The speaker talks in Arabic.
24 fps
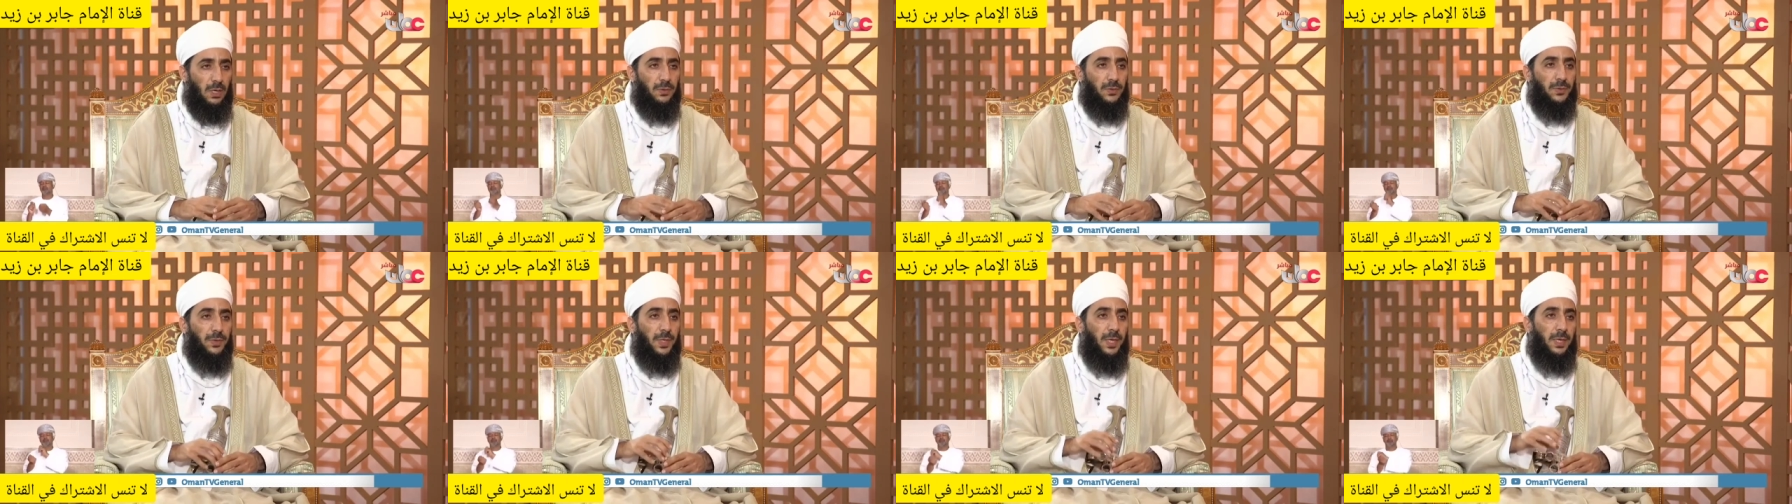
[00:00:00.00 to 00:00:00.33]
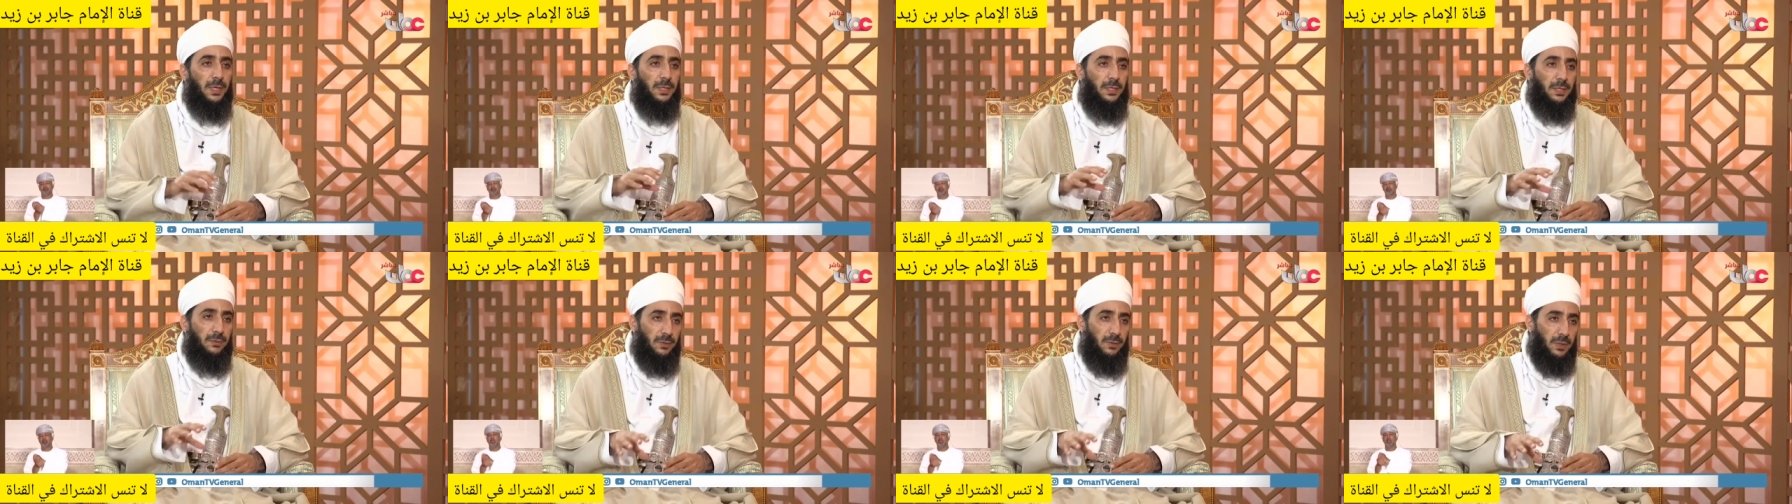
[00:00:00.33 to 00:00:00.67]

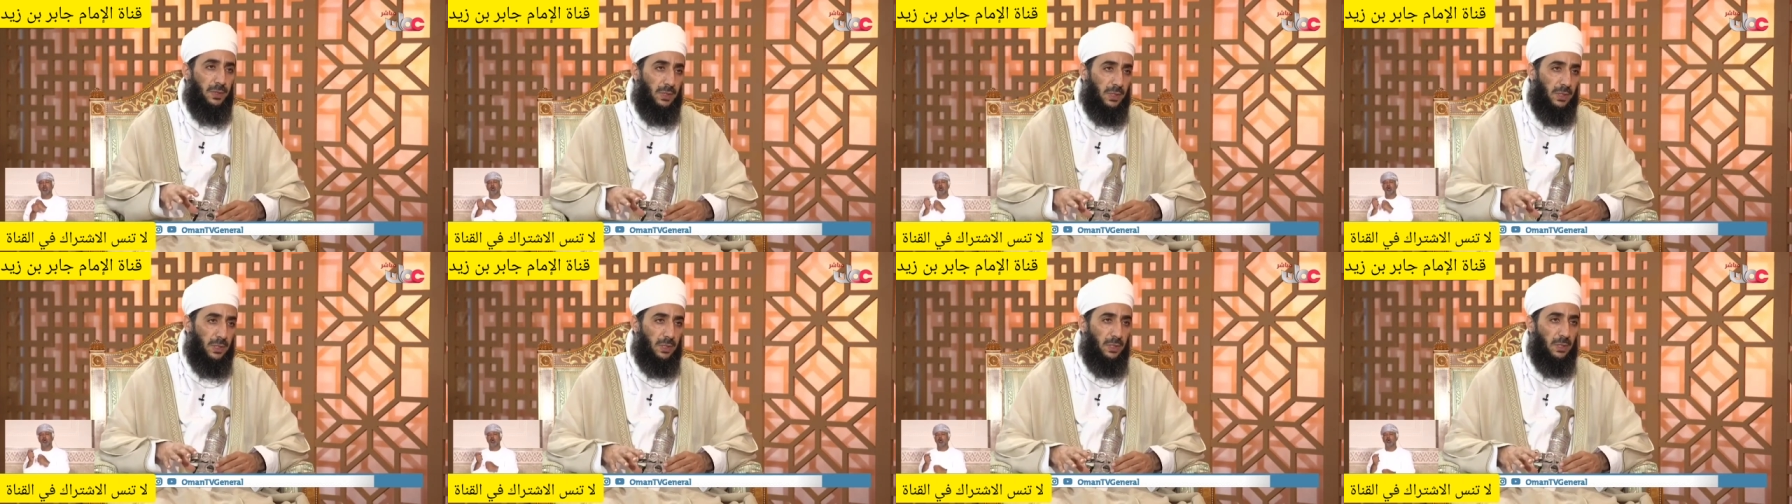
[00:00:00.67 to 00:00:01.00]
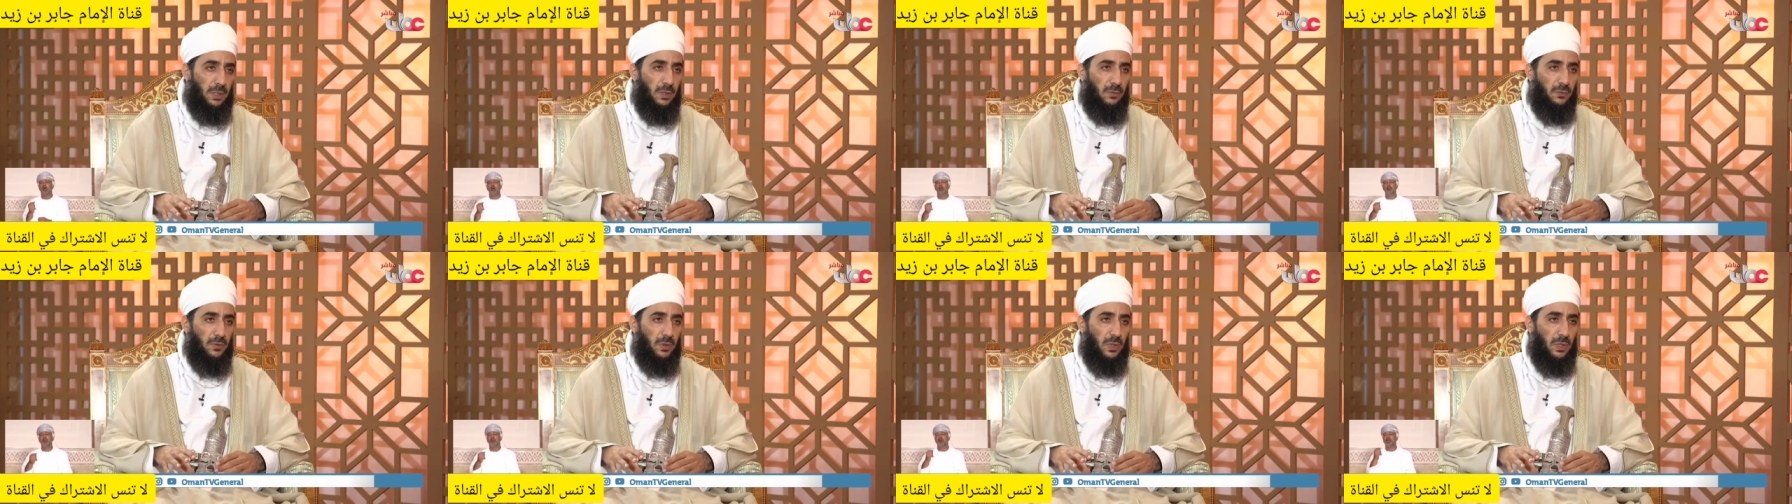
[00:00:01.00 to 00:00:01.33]
الطعن في
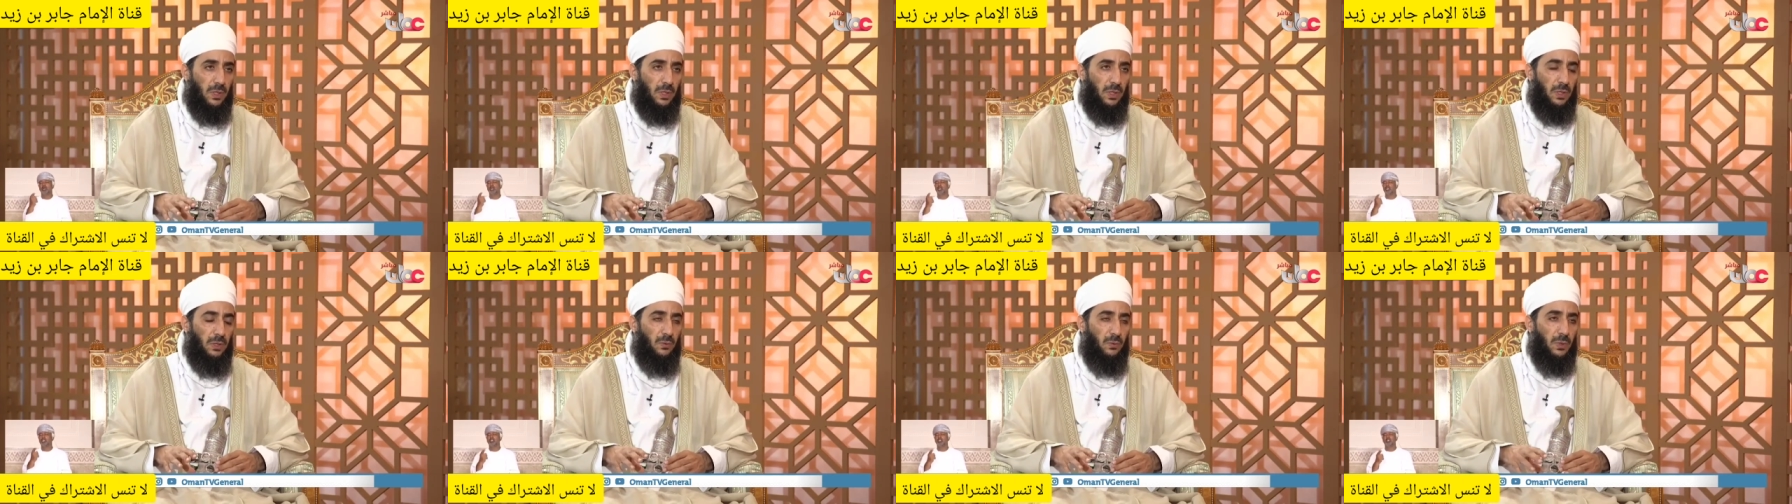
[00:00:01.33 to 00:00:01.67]
الدين نفسه